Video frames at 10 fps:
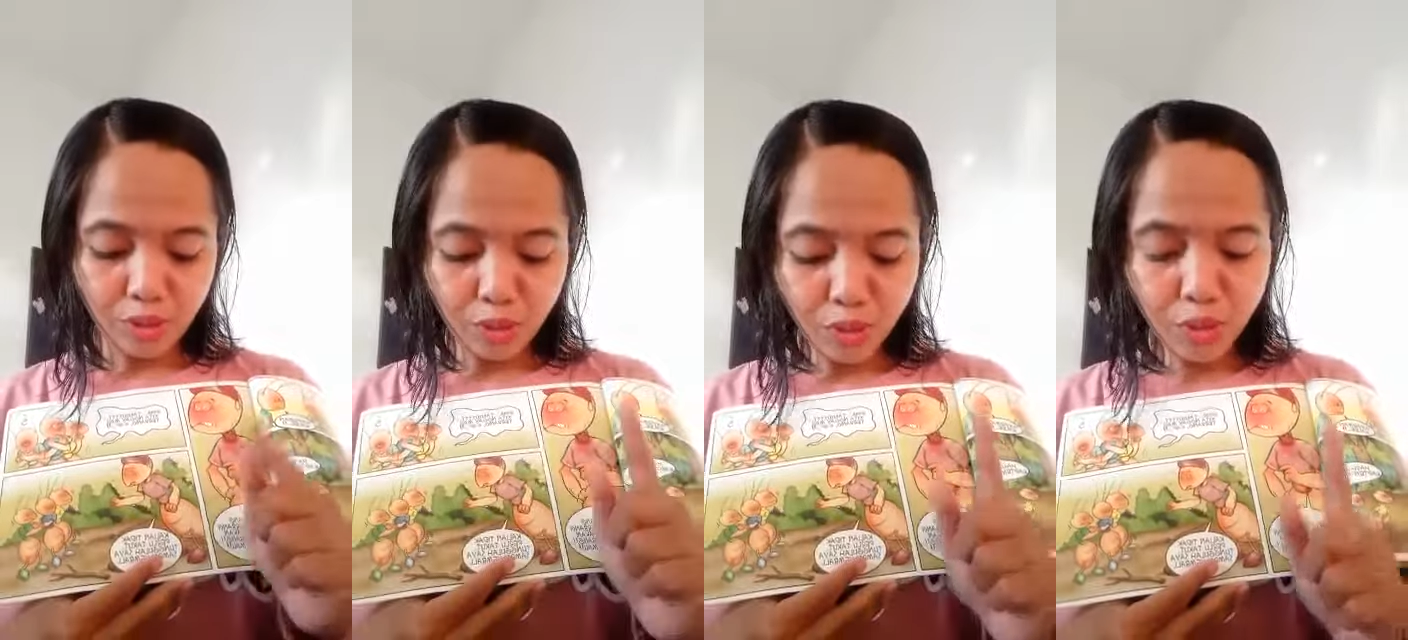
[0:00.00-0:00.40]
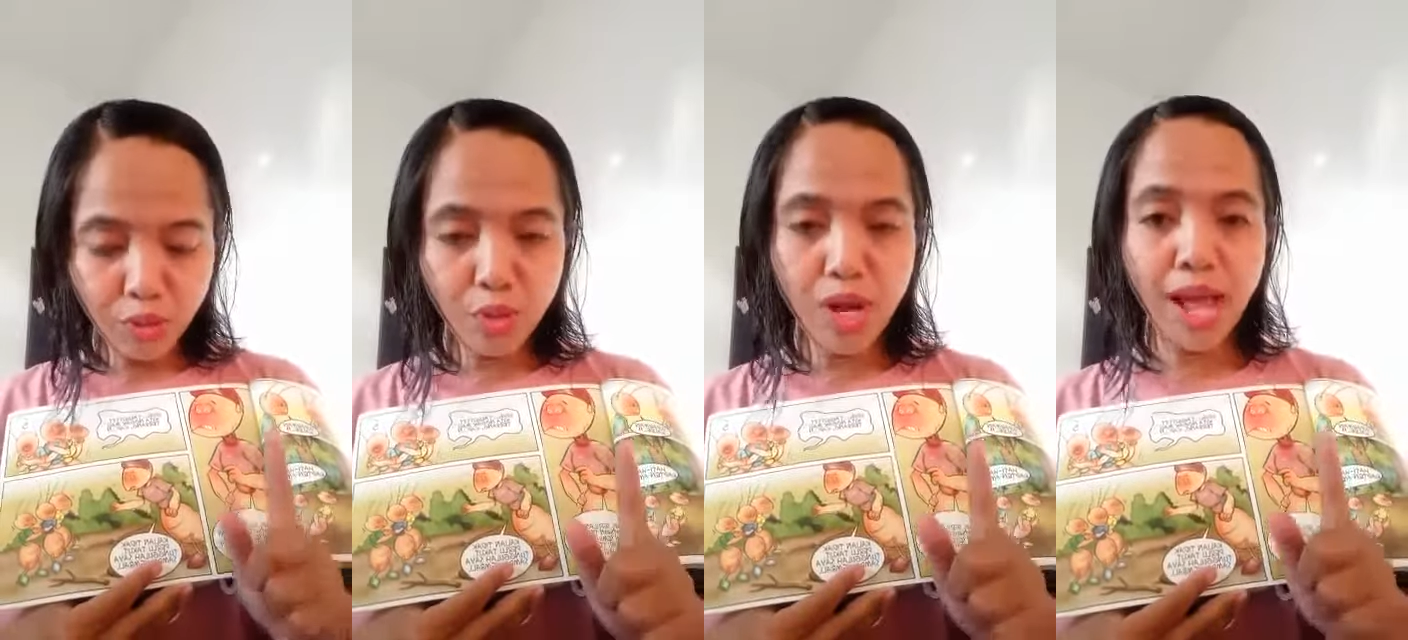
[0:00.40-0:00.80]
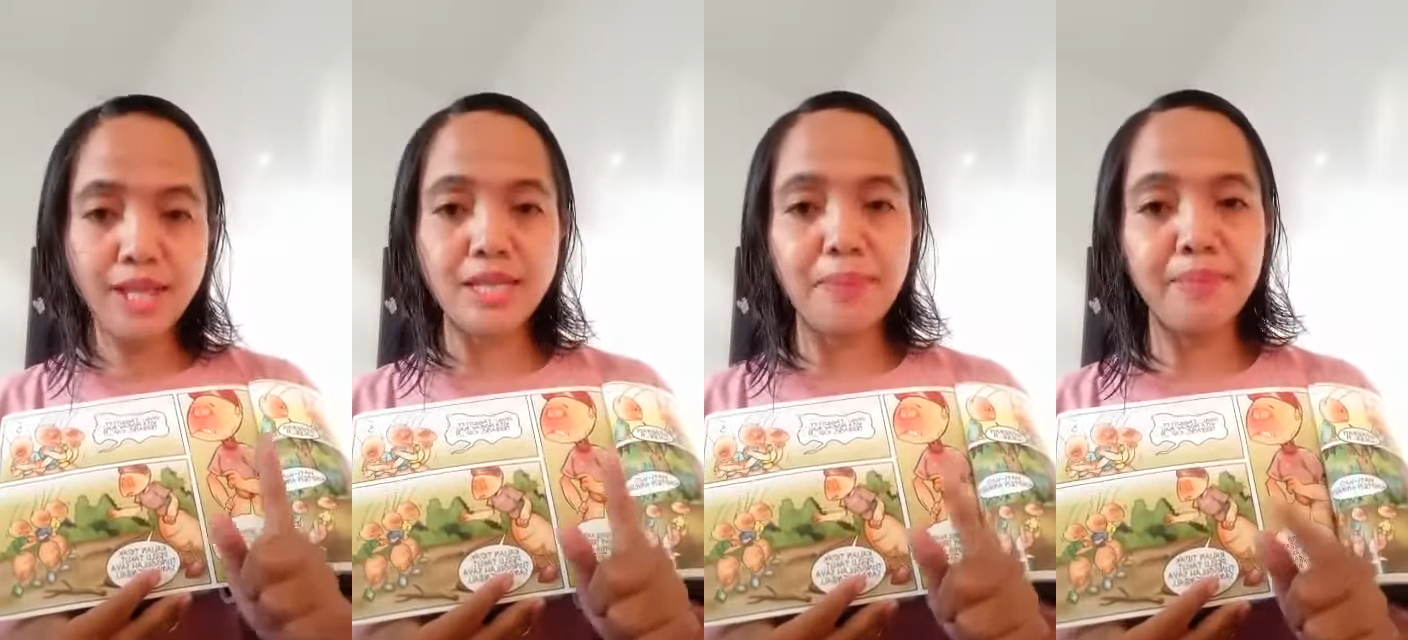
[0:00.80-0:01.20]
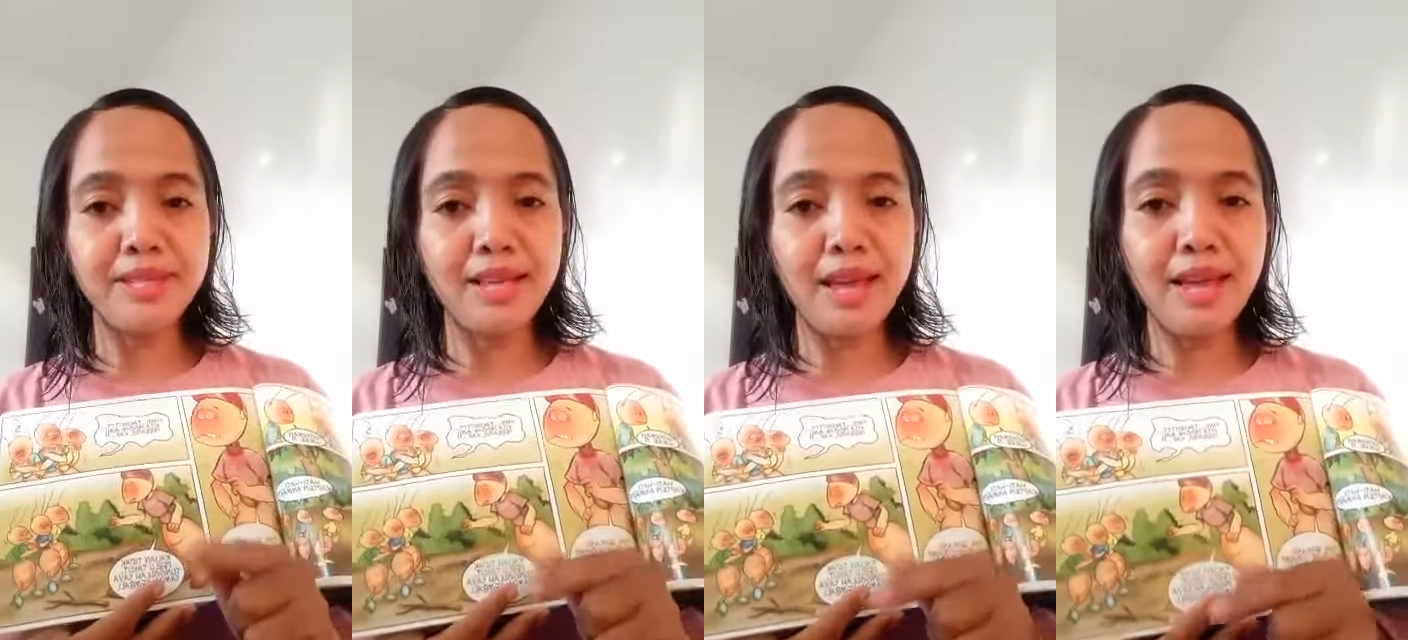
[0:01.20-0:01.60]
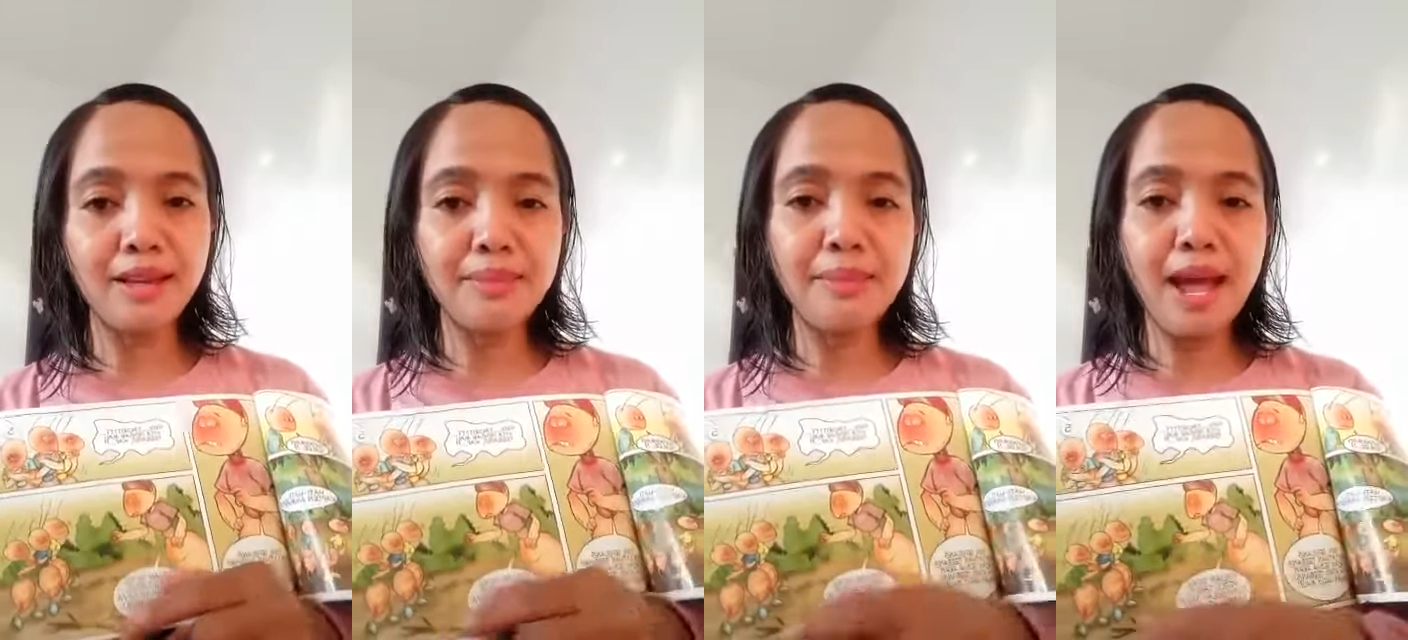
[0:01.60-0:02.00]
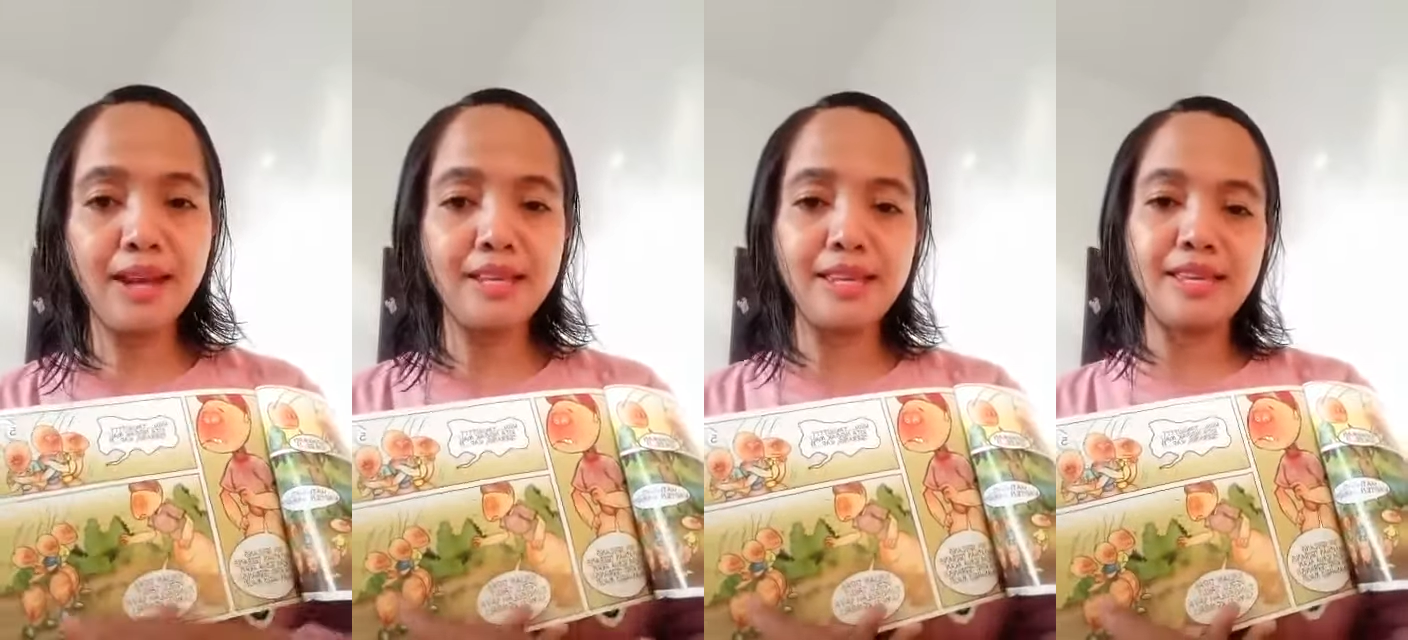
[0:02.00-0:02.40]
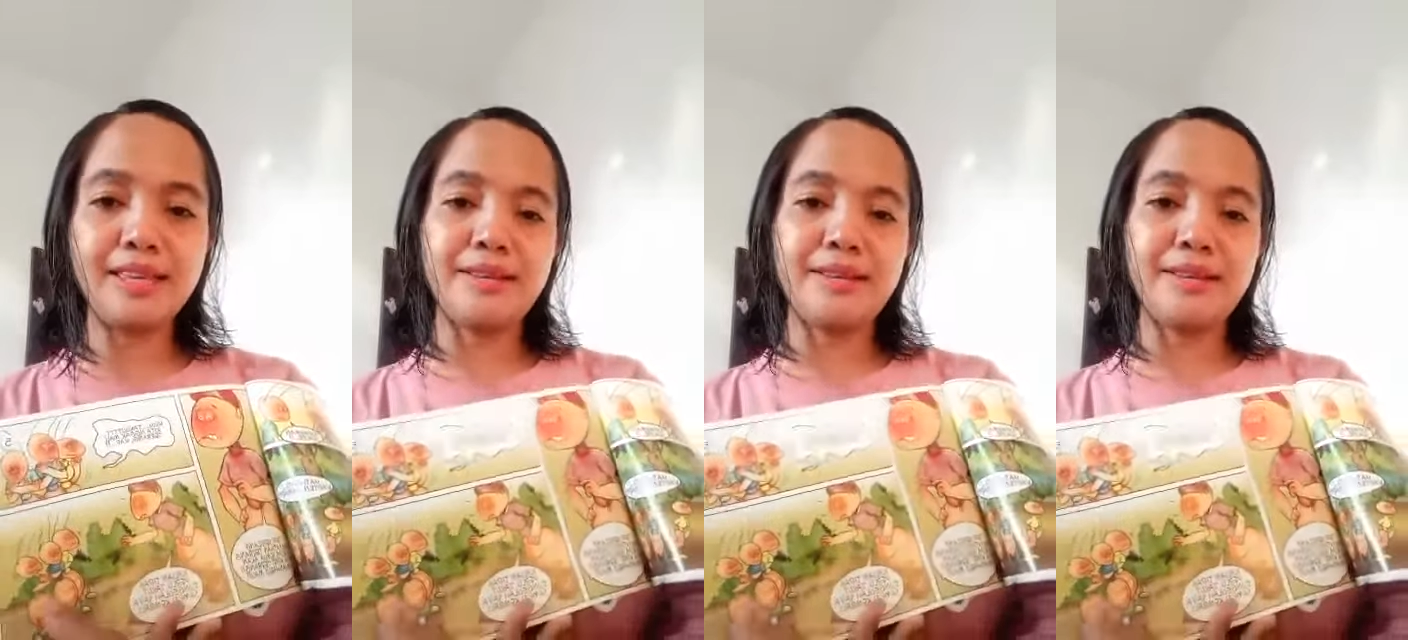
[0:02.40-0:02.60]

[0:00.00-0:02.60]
Tunggulah sampai saya kembali.